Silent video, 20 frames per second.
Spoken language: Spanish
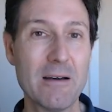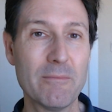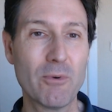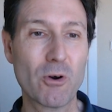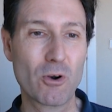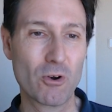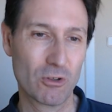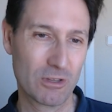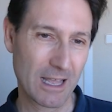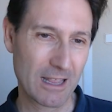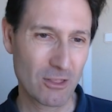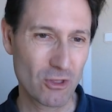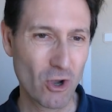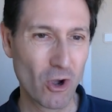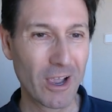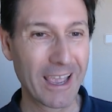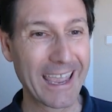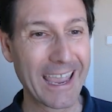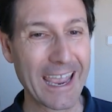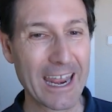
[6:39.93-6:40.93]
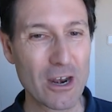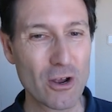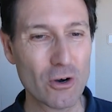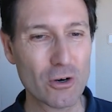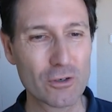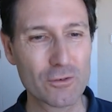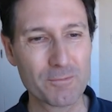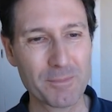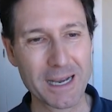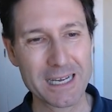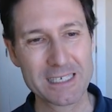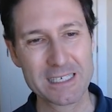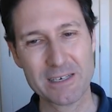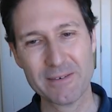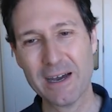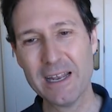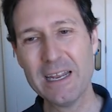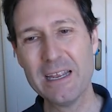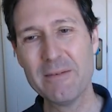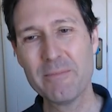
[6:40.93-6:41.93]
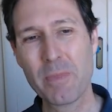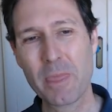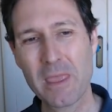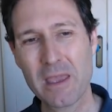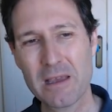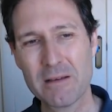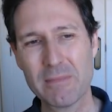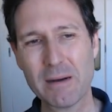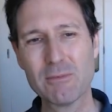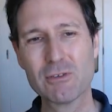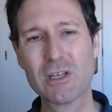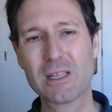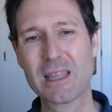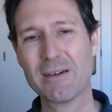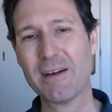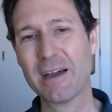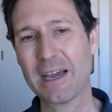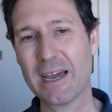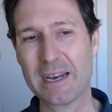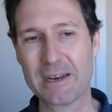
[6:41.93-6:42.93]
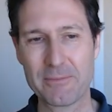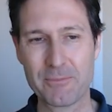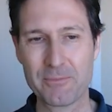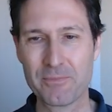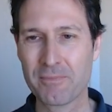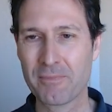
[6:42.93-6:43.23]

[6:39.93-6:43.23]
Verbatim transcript: Por lo tanto, que no os pase, ¿vale? Vamos a trabajar.